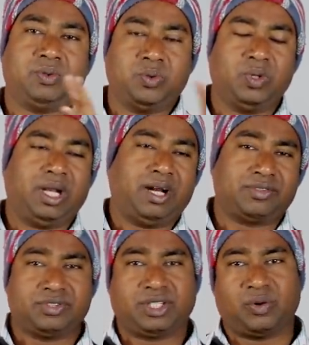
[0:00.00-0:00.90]
गूगल
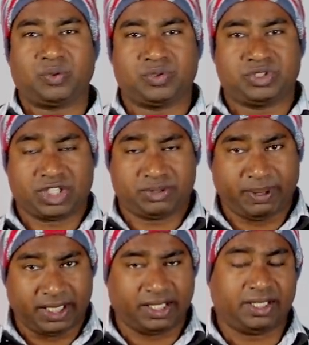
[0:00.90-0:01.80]
एडसेंस अकाउंट को
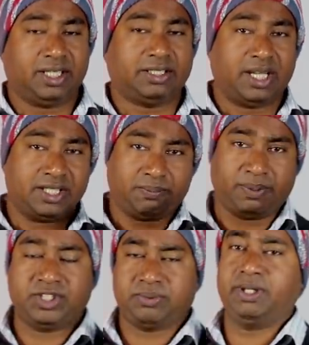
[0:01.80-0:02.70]
सस्पेंड कर दिया था एज ए
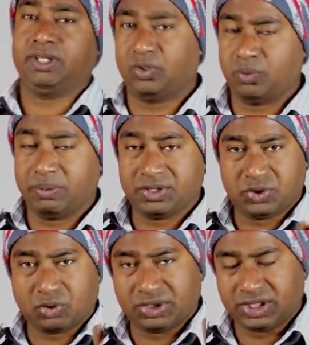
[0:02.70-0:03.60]
पनिशमेंट के रूप में इस
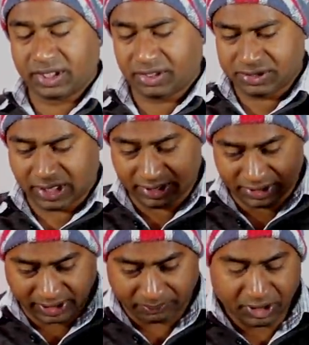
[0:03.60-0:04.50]
चीज़ को अच्छी तरीके से जान
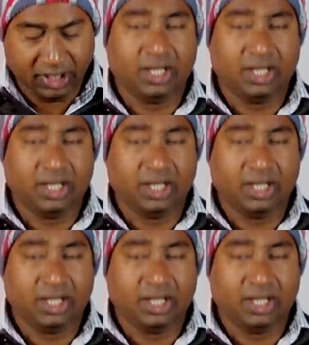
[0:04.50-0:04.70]
लीजिएगा